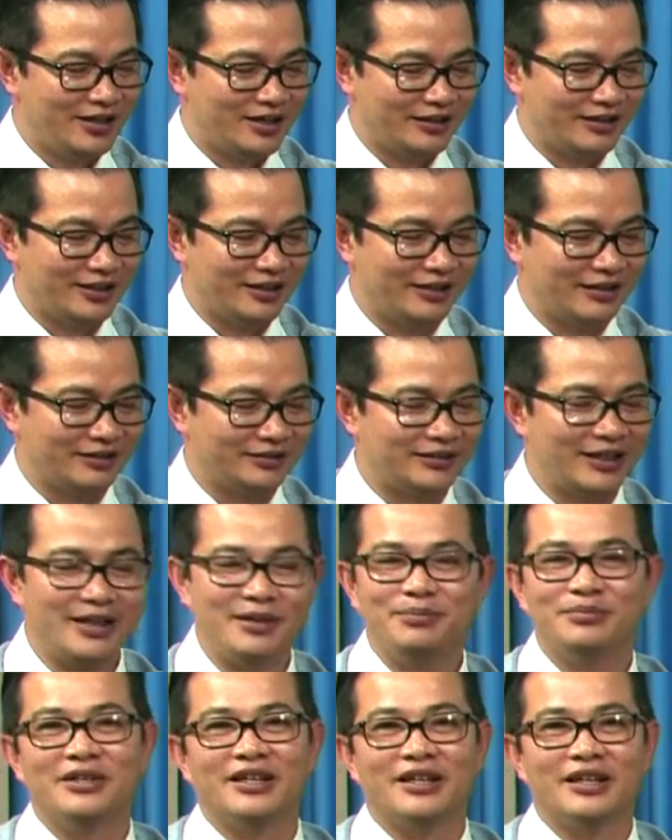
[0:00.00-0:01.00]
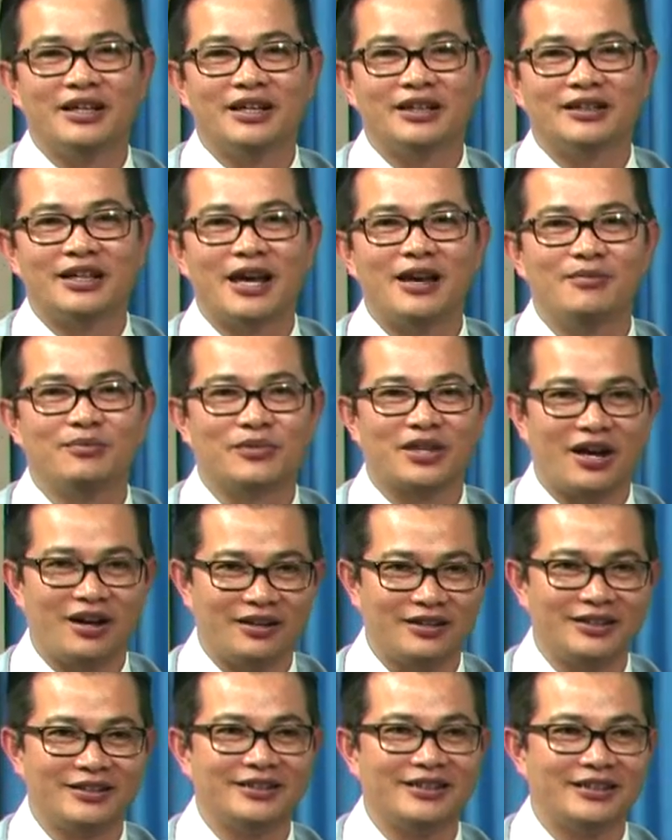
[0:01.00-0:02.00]
tiền tiếp gì thêm cho
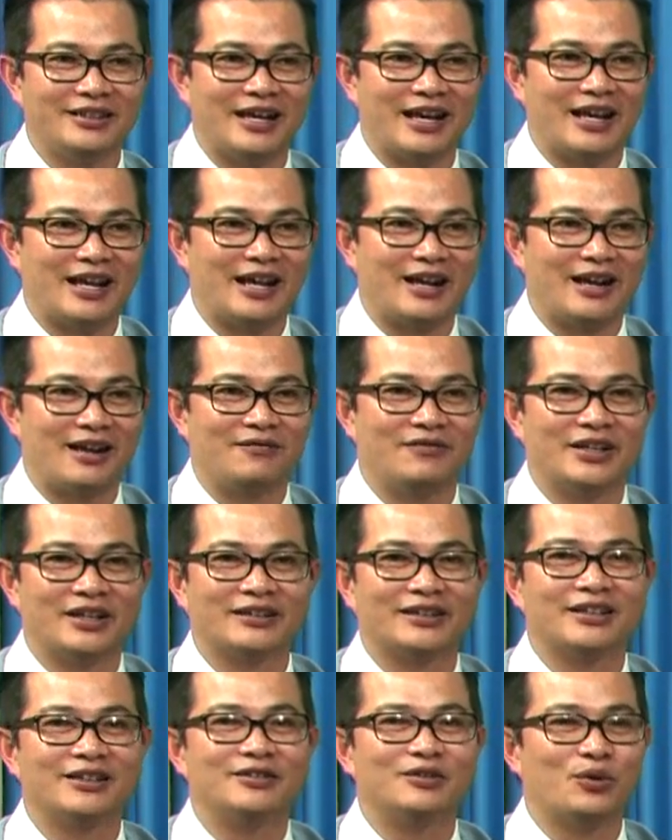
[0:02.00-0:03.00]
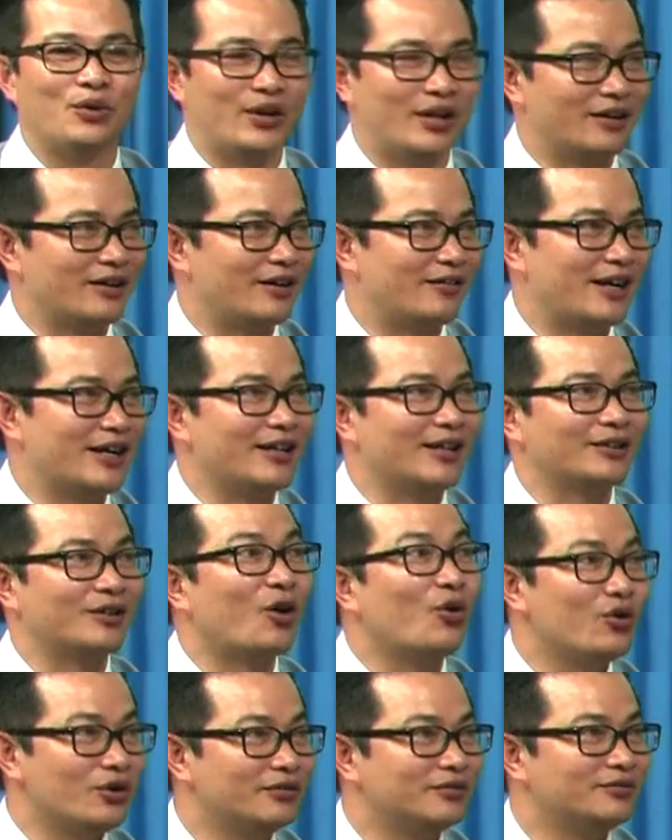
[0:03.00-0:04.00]
những người này là làm việc thiện nguyện là rất là
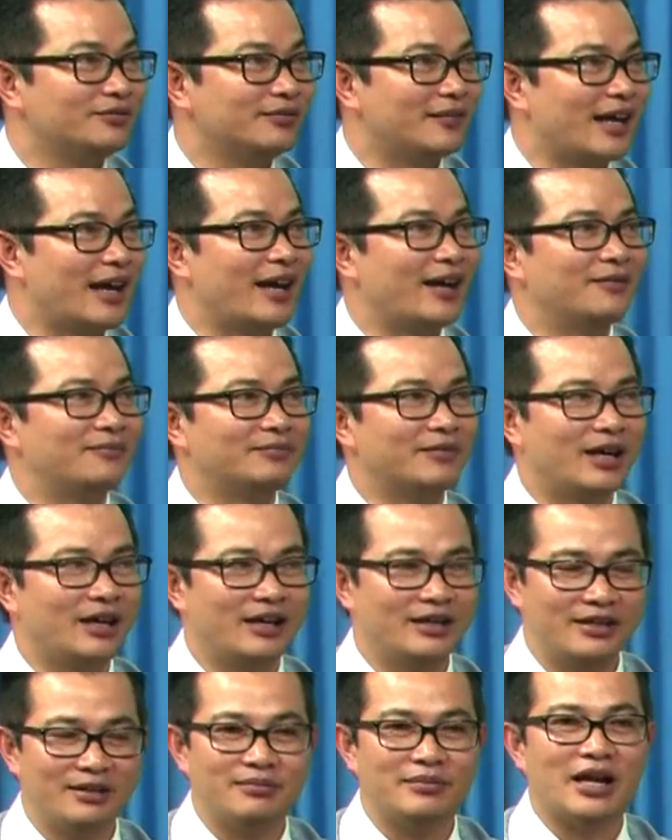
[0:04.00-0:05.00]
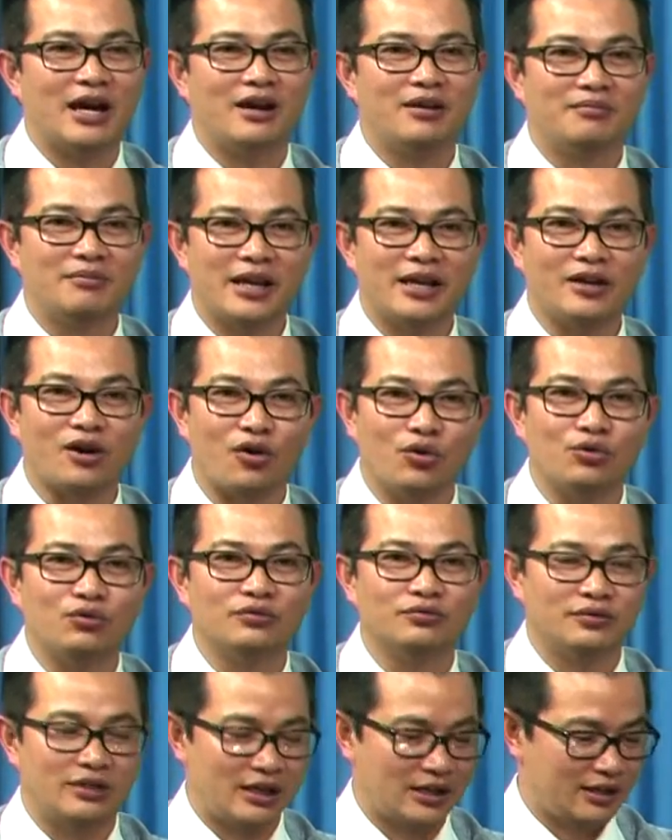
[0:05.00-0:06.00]
tốt nha ừ. à, giúp đỡ mấy cụ
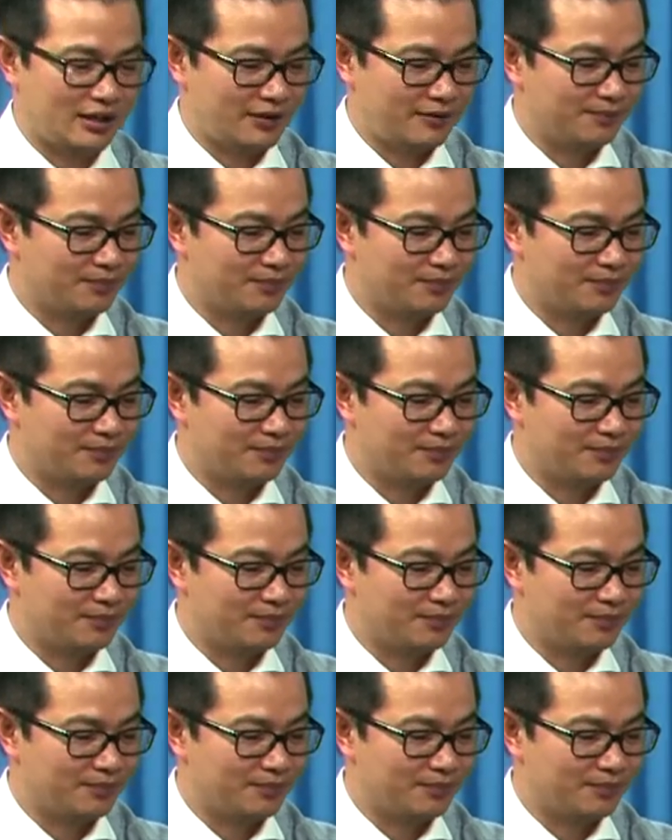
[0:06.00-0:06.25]
à,